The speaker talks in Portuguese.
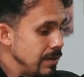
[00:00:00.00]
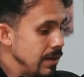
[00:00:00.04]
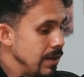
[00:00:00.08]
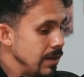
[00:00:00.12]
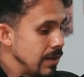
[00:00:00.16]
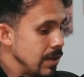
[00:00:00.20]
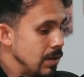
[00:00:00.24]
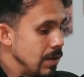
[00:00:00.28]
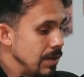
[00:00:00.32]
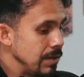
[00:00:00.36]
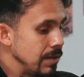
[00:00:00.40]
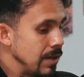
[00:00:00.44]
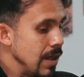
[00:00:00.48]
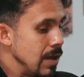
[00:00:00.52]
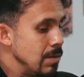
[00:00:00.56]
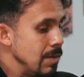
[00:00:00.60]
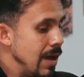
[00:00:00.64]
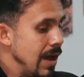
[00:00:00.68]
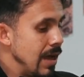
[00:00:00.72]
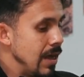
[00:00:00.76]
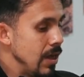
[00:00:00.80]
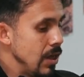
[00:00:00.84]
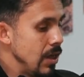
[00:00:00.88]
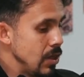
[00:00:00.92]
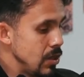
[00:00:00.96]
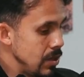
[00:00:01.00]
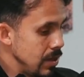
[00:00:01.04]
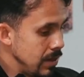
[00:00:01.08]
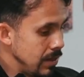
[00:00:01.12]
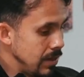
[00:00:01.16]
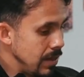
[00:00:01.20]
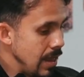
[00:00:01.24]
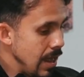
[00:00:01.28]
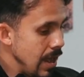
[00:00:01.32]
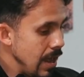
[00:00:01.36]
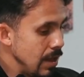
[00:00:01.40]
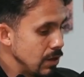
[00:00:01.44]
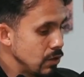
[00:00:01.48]
Então, assim, é uma
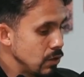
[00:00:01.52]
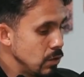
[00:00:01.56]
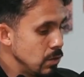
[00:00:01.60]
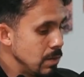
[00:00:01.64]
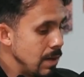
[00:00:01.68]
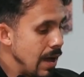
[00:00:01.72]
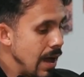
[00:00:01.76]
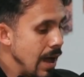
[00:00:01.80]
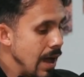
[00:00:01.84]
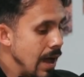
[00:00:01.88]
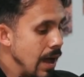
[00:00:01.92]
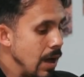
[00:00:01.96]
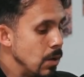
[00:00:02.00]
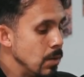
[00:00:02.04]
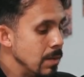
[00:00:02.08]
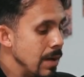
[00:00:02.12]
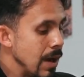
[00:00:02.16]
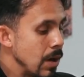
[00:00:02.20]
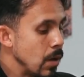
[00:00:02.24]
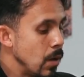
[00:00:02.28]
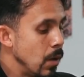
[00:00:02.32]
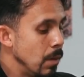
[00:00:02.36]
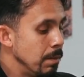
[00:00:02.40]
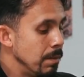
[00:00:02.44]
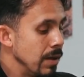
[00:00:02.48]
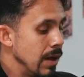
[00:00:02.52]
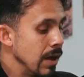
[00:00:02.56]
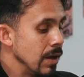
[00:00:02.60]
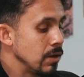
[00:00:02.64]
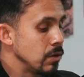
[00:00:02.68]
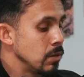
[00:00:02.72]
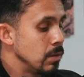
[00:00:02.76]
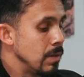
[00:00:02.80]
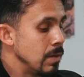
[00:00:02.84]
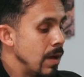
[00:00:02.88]
rigidez, uma, uma cobrança,